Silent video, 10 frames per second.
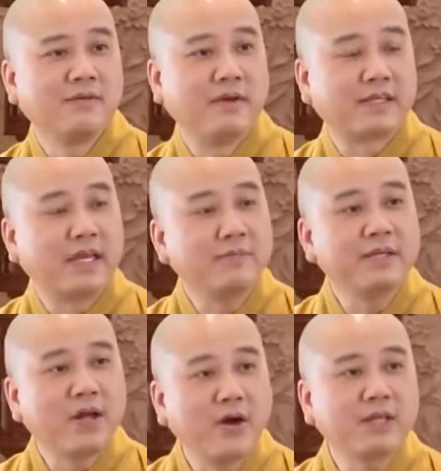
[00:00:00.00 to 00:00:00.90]
và chỉ
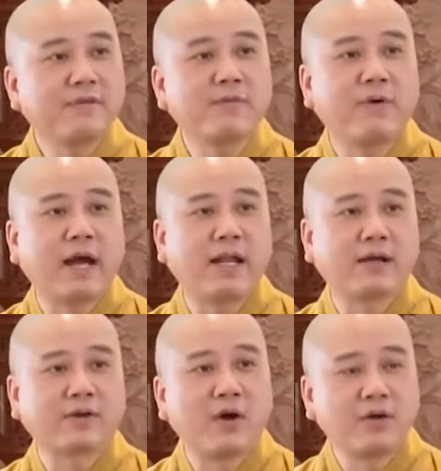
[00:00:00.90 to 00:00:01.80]
mới nói với Pháp Hòa
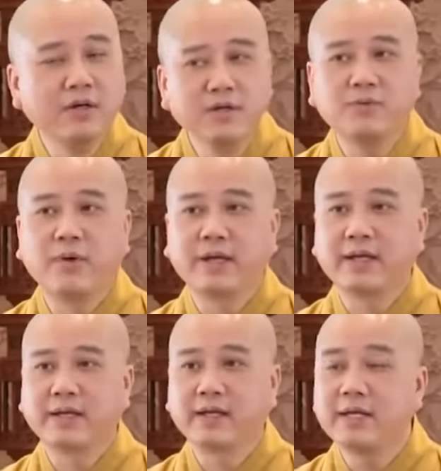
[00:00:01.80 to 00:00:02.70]
là con ước
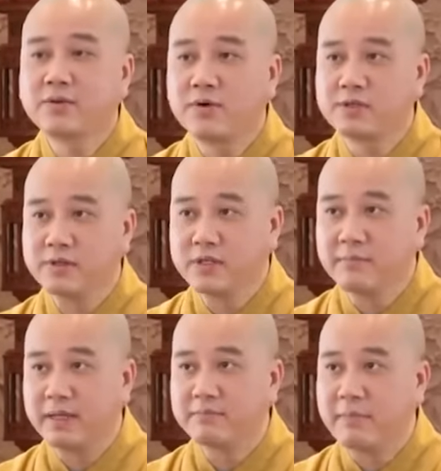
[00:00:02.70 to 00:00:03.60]
nguyện là khi con chữa
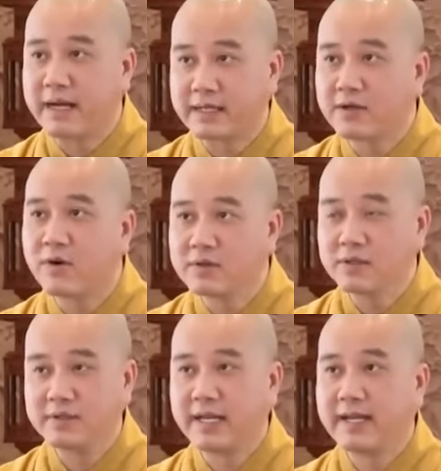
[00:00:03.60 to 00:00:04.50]
bệnh bằng cái con
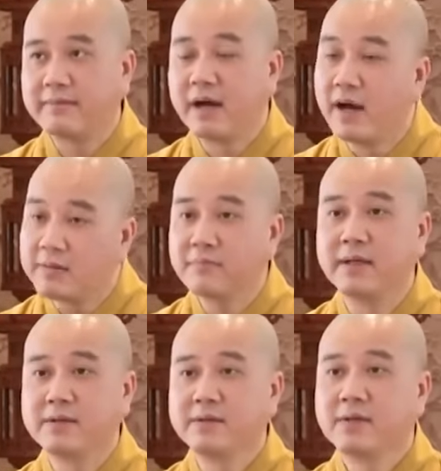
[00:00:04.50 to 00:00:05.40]
đường này mà hết
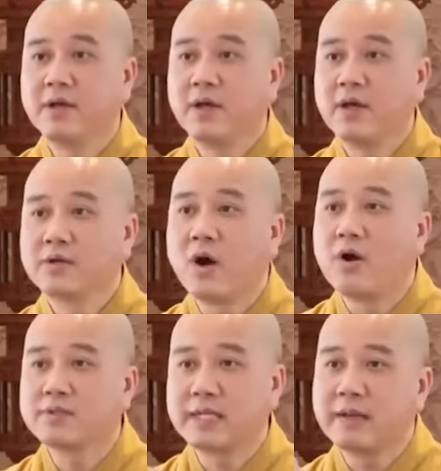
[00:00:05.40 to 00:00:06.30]
bệnh
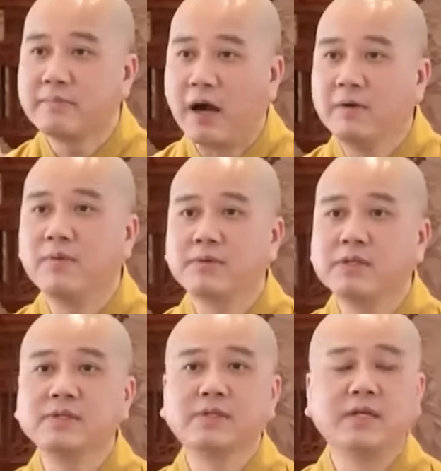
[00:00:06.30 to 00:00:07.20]
Con sẽ mở một
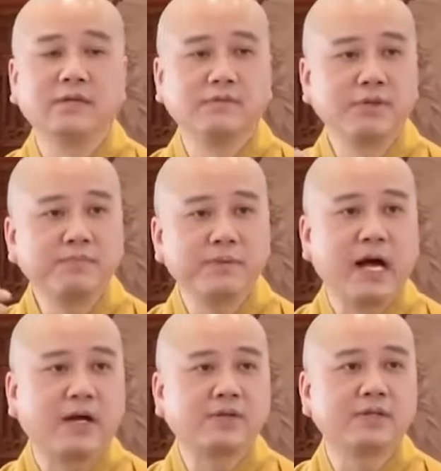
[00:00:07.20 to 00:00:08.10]
chương trình giúp
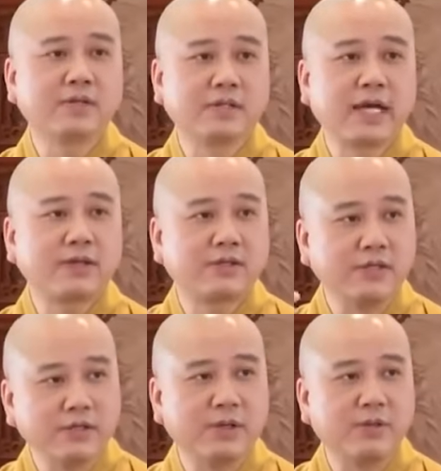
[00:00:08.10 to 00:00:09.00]
đỡ cho người khác
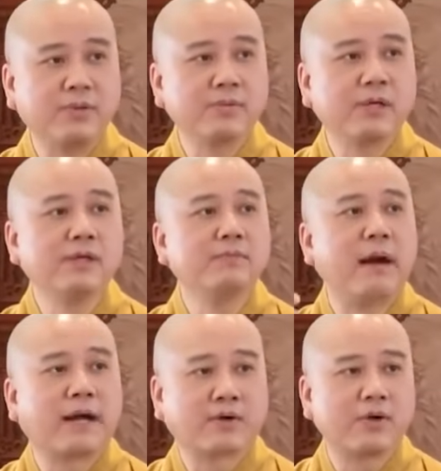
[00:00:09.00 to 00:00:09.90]
chữa bệnh ung thư
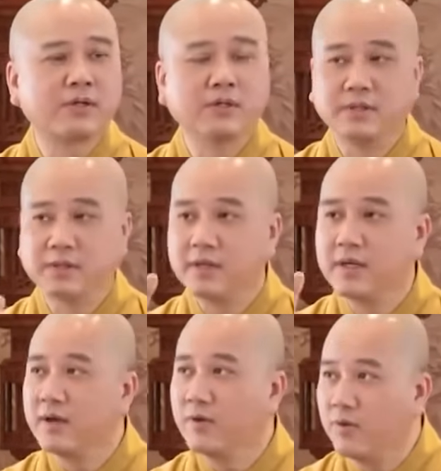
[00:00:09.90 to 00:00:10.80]
bằng con đường
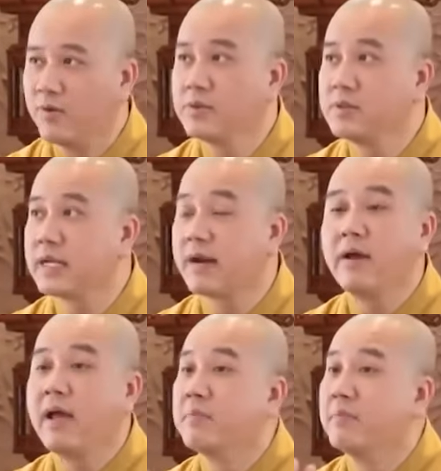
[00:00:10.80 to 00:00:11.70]
uống nước rau
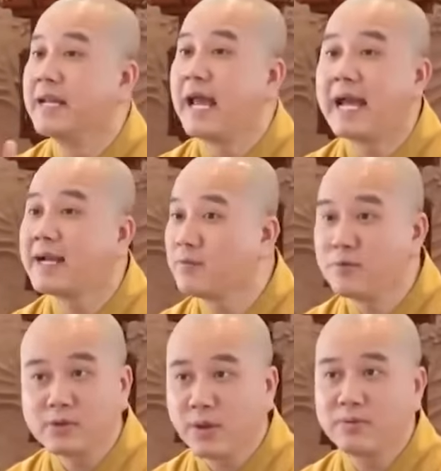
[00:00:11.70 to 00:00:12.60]
Mình ăn không
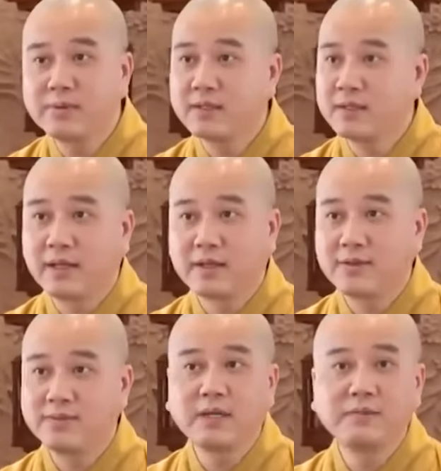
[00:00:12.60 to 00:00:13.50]
có tốt nha thưa đại
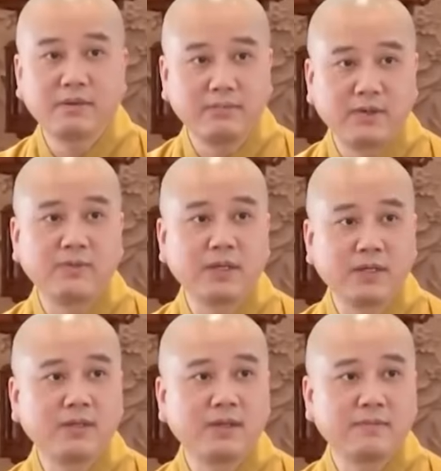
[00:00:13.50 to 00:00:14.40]
chúng khi mình bệnh ung
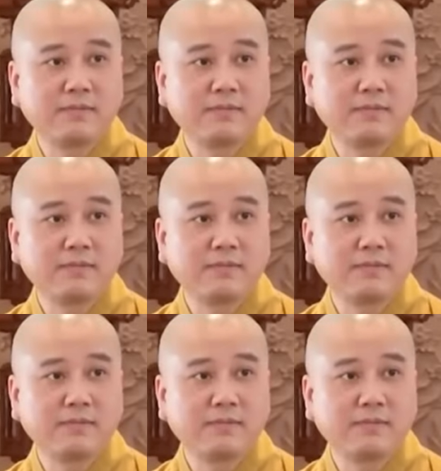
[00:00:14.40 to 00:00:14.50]
thư